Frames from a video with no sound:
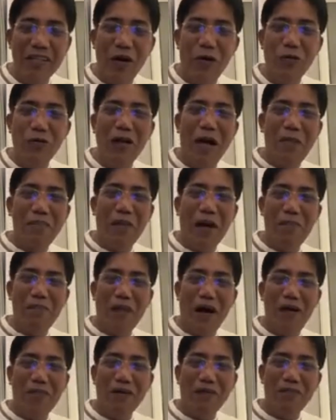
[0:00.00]
Nako,
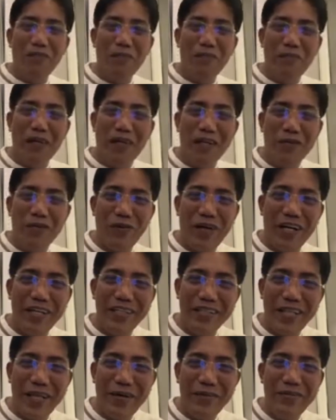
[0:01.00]
napaka-powerful pala nung
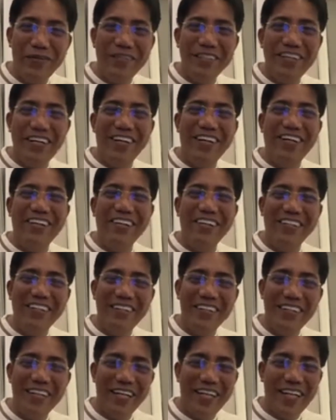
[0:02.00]
card na yun.
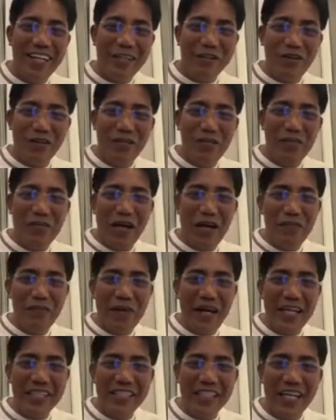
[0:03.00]
Oo. Ito naman mga
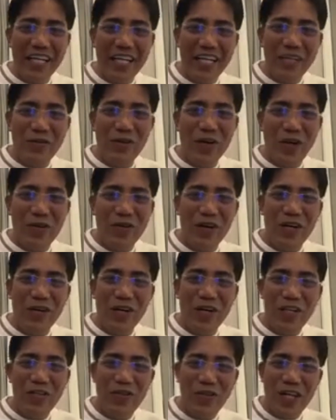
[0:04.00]
basher, kung
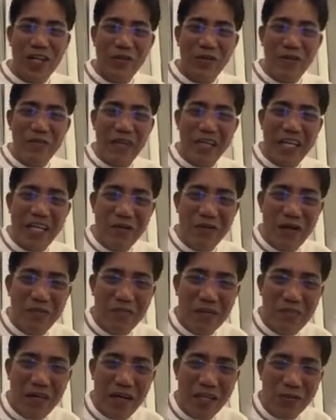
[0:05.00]
ano-ano agad yung ginawa. May ginawa
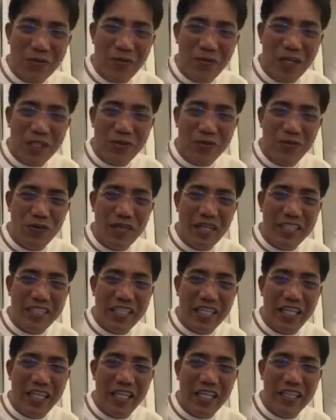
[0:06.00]
pa mga sulat-sulat,
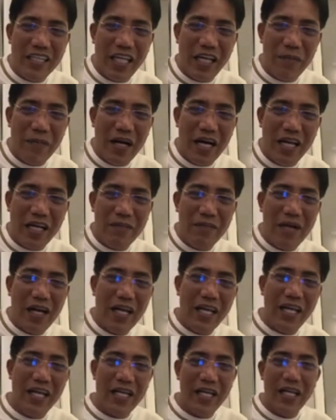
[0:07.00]
si tinamaan na
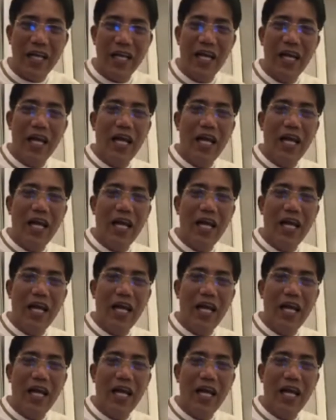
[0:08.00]
magaling.